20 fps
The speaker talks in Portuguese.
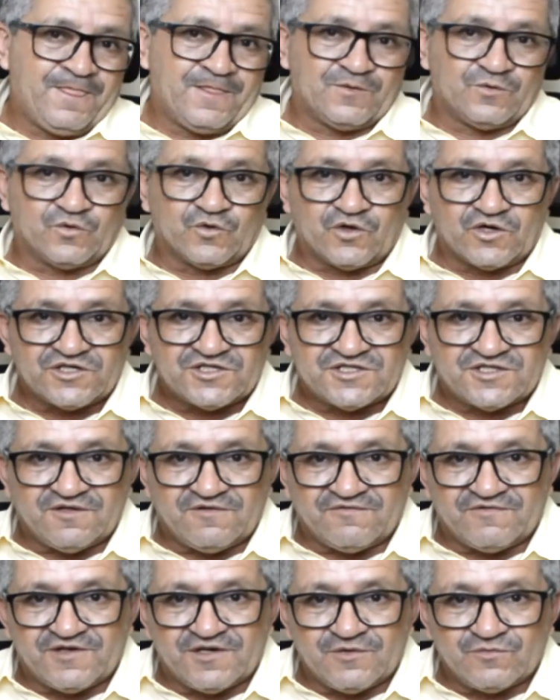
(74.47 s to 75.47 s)
Nós
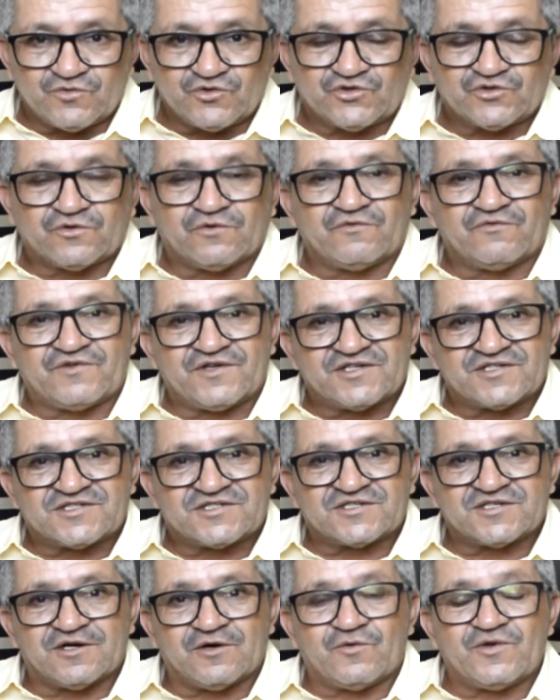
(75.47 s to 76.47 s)
tivemos
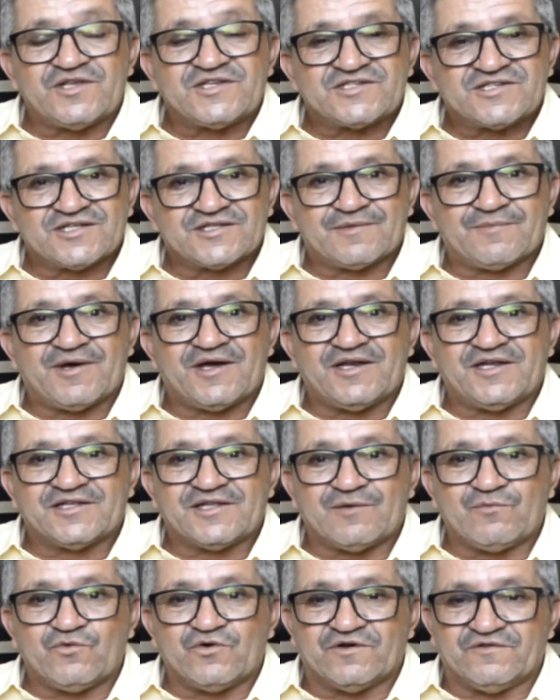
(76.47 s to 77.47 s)
convenção em Santa Maria
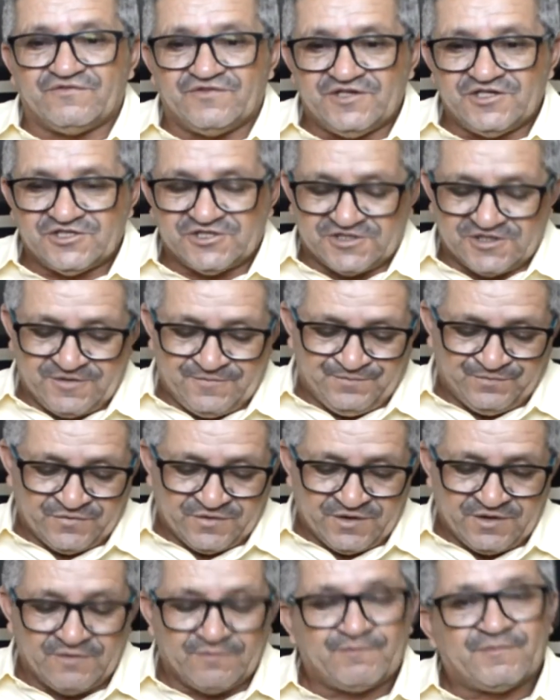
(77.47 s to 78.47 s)
da Boa Vista
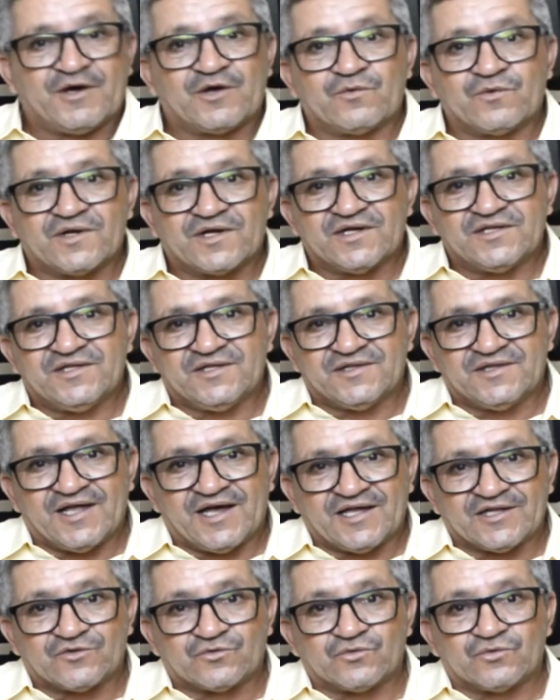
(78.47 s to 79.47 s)
para o
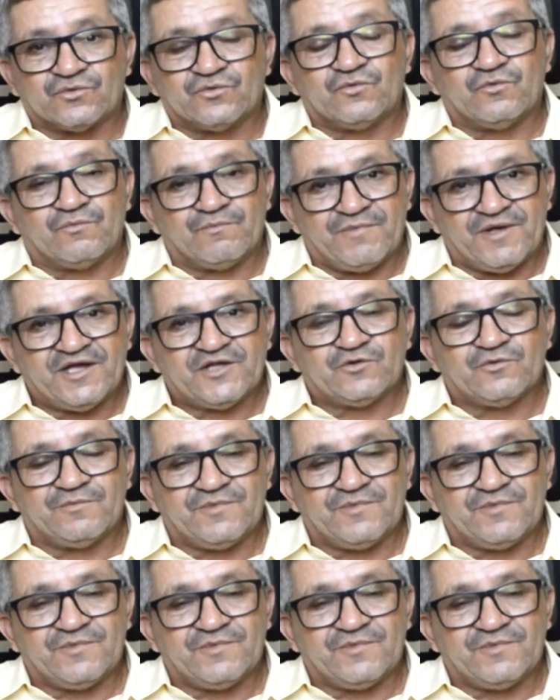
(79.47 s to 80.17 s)
candidato Humberto